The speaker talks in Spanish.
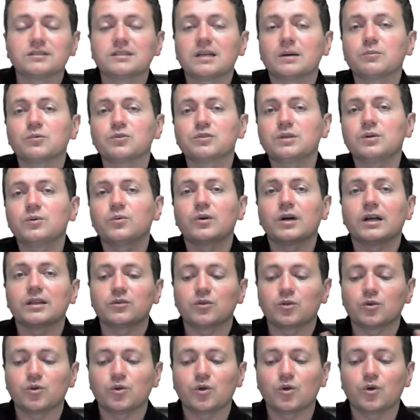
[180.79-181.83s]
donde estamos
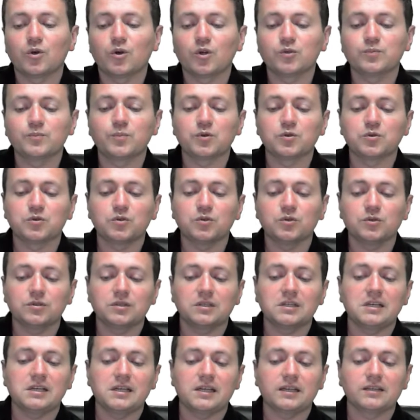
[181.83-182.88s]
dibujando todos los
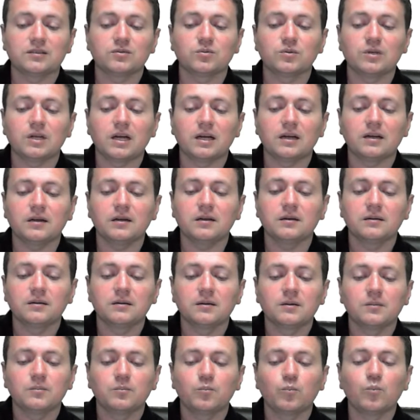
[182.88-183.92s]
puntos y es una